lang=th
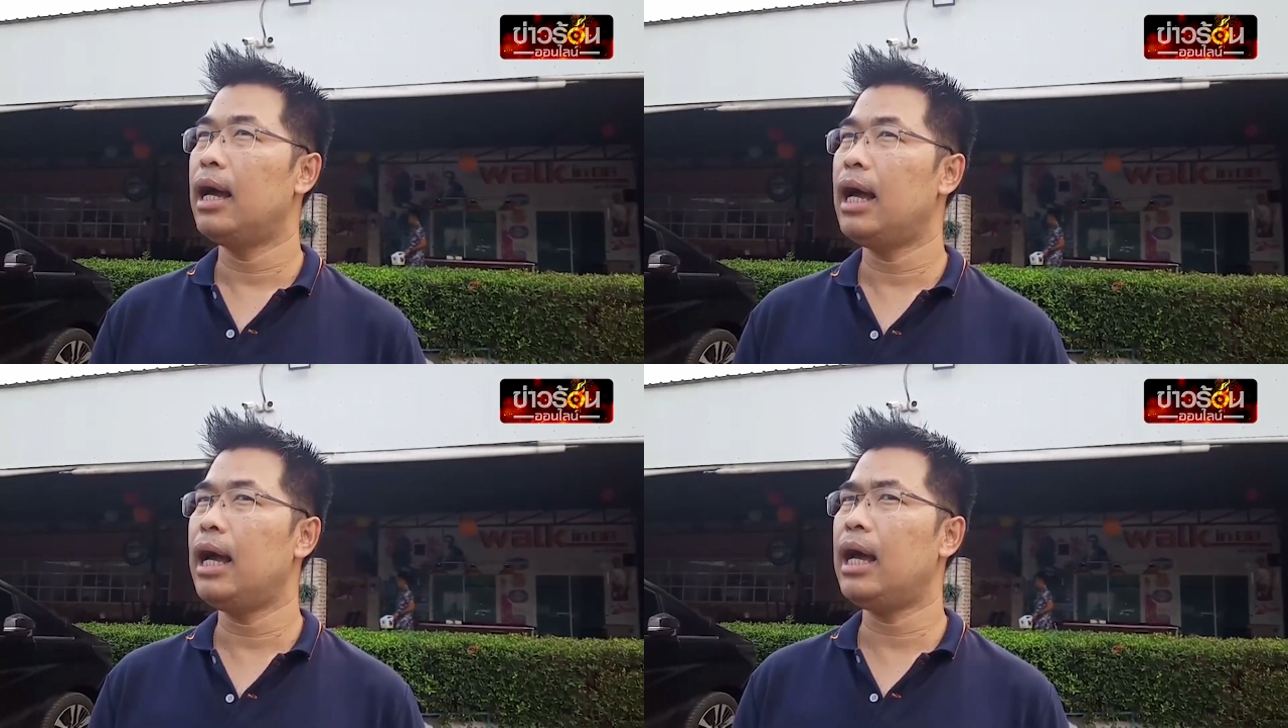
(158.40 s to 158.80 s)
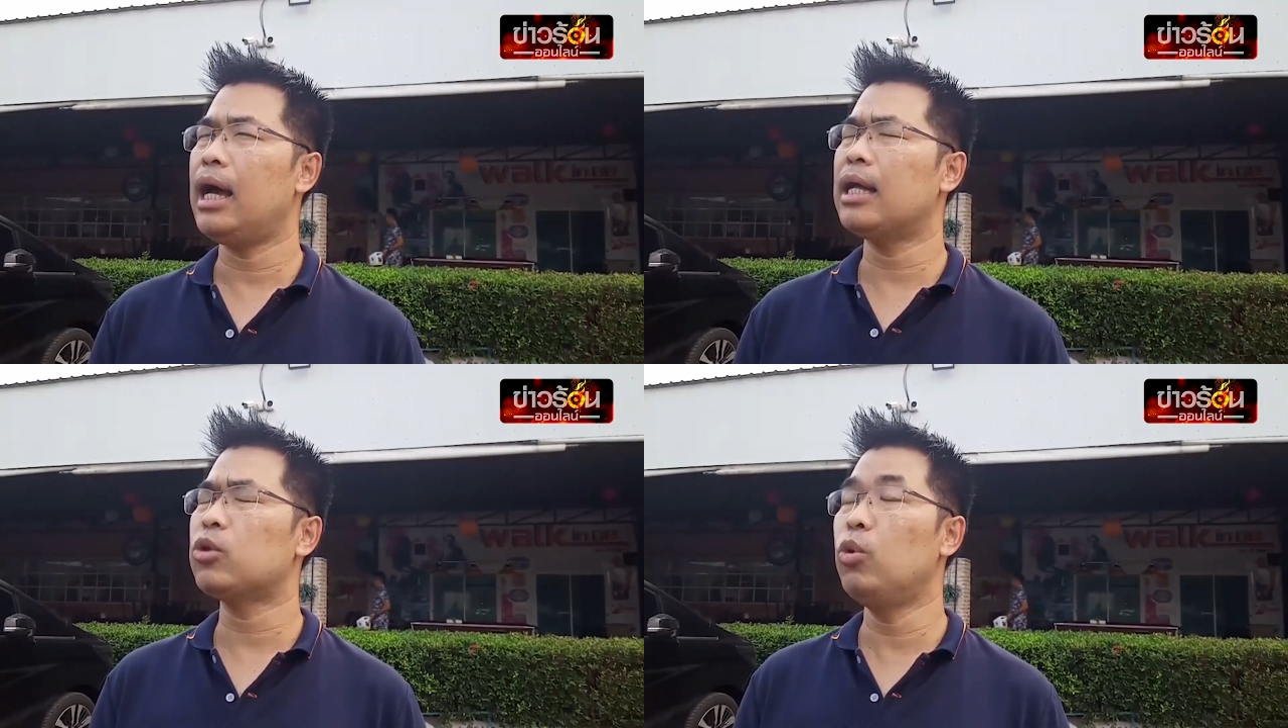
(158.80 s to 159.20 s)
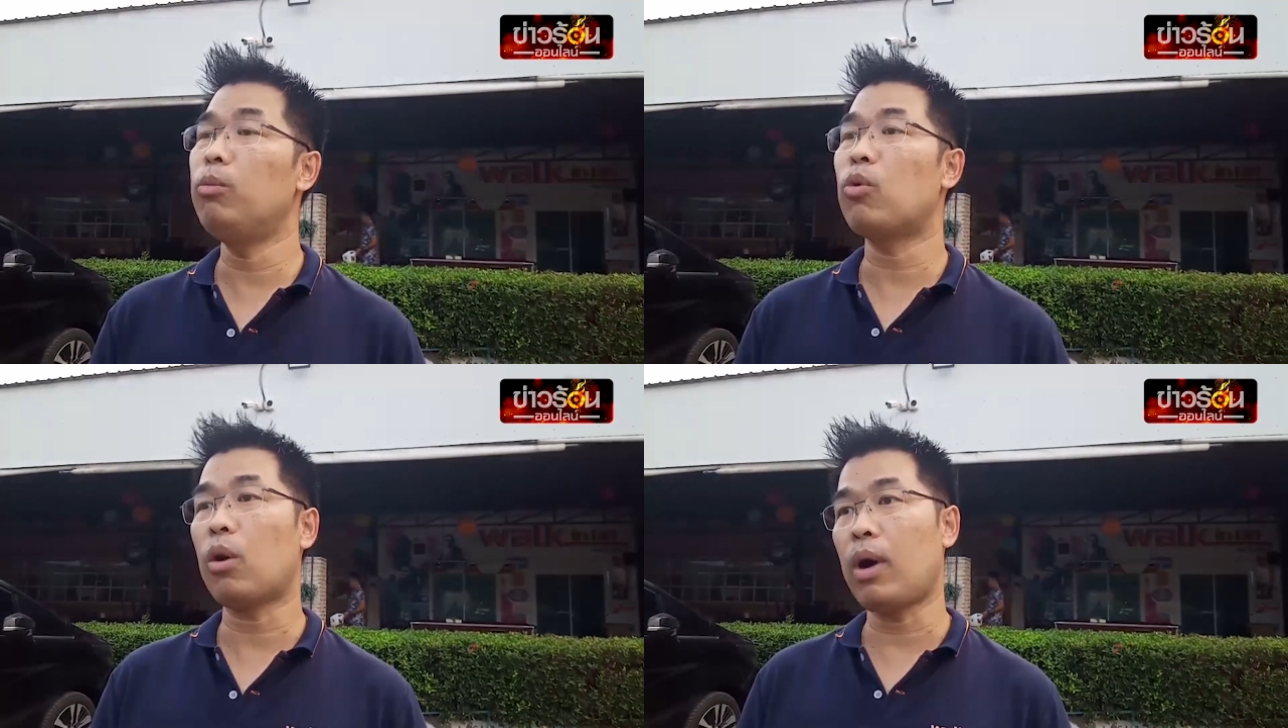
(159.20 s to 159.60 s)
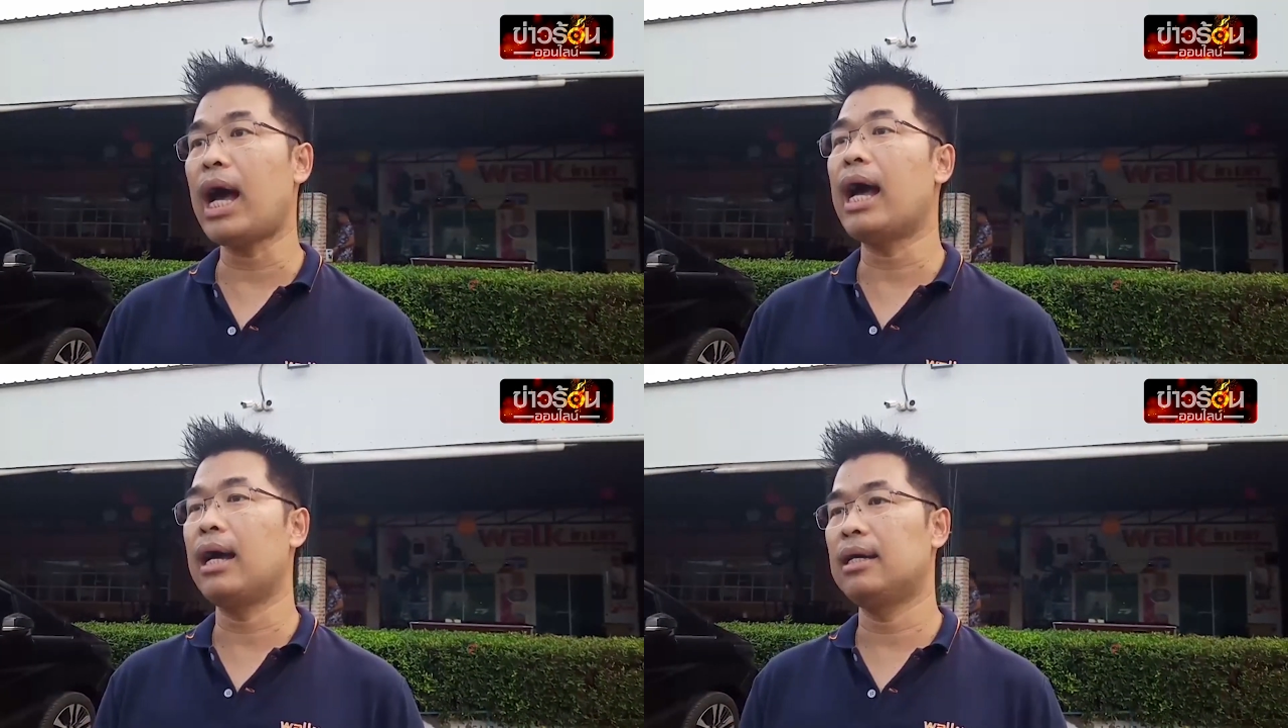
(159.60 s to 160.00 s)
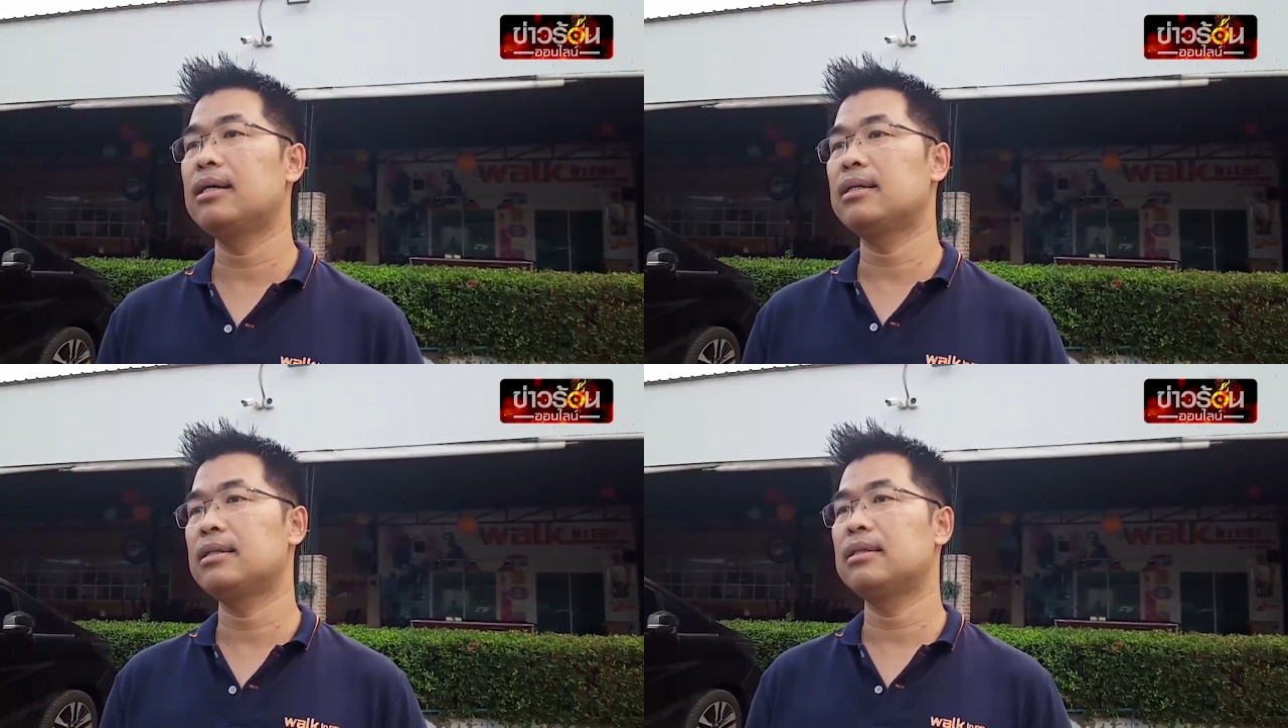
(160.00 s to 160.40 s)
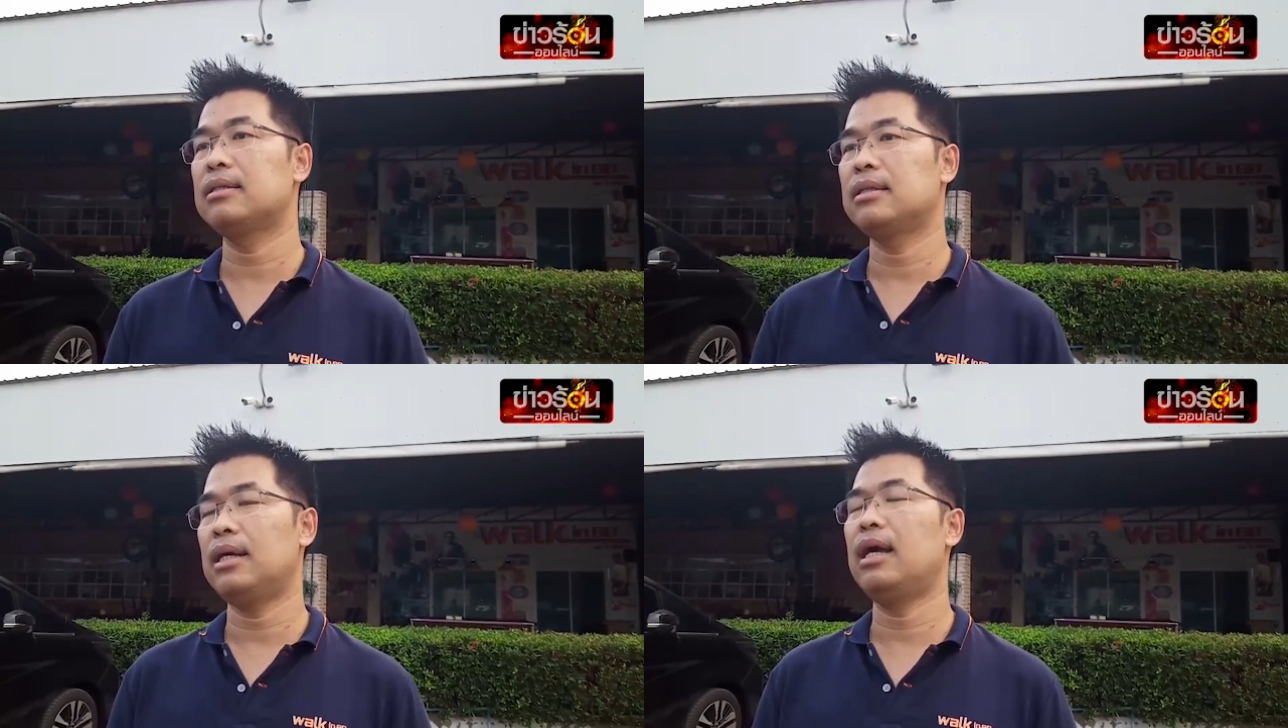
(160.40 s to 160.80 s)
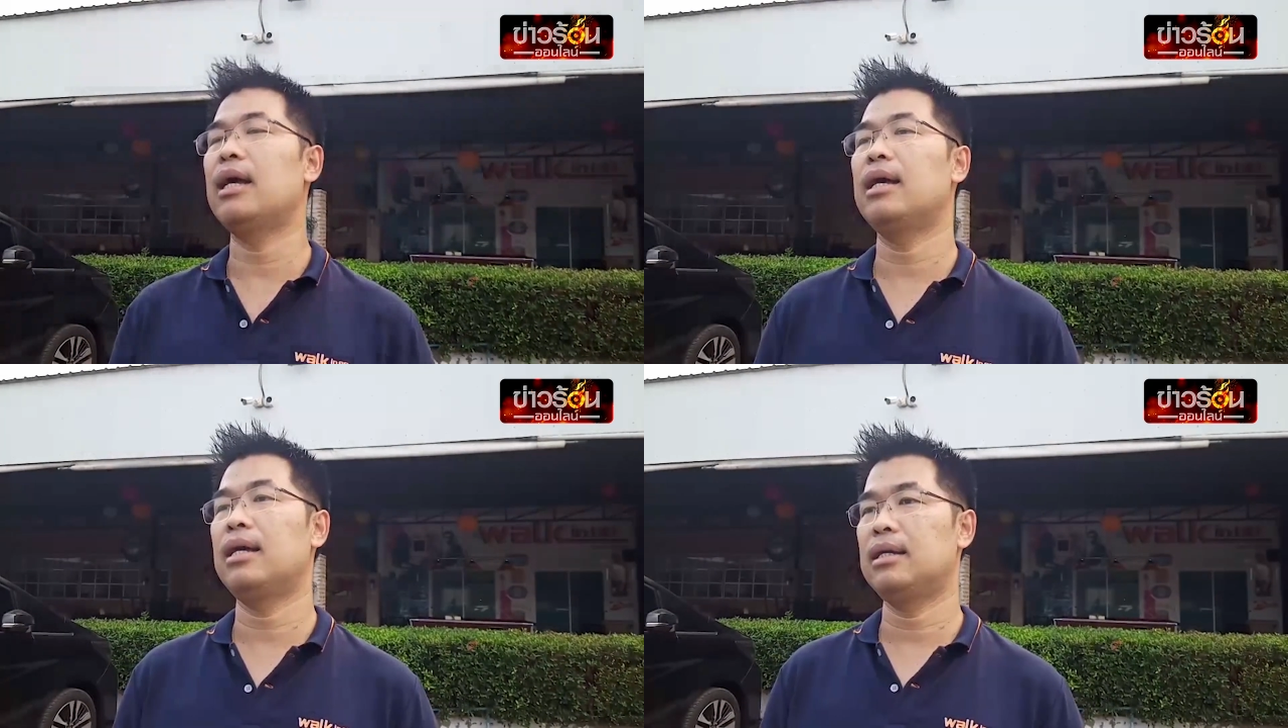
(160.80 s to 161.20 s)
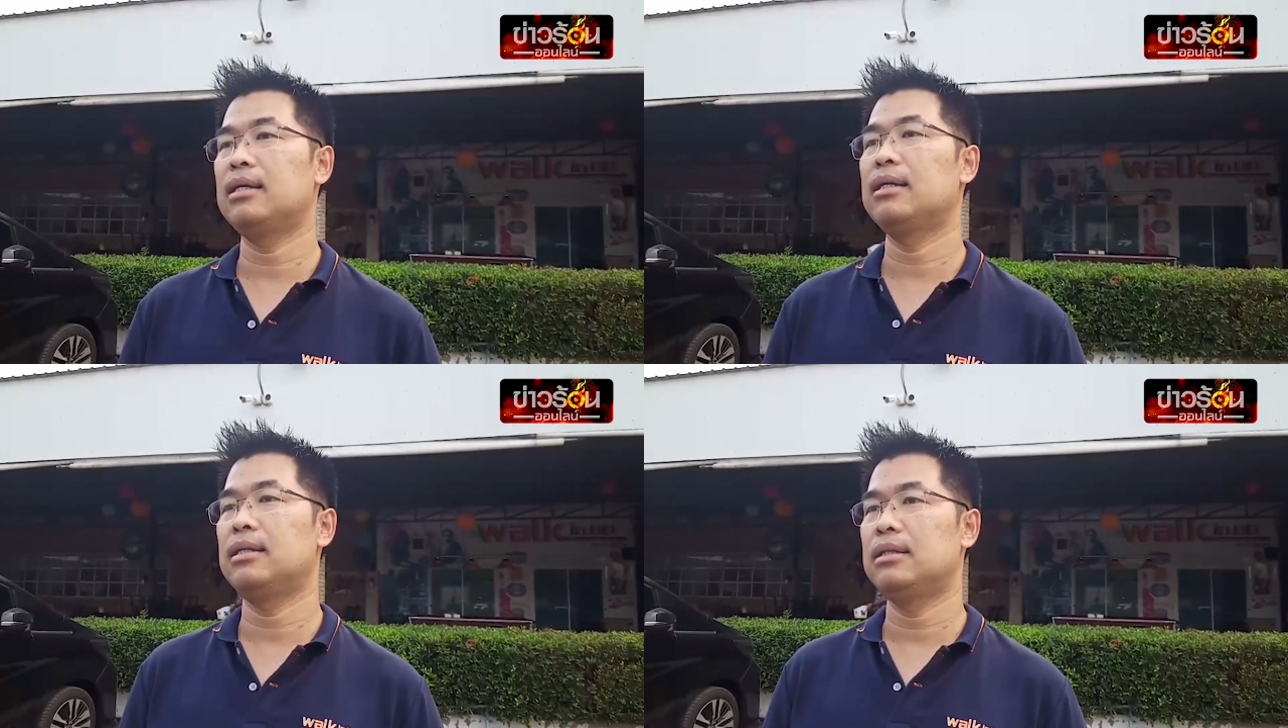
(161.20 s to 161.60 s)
ห้าทุ่มกว่ากว่าห้าทุ่มกว่า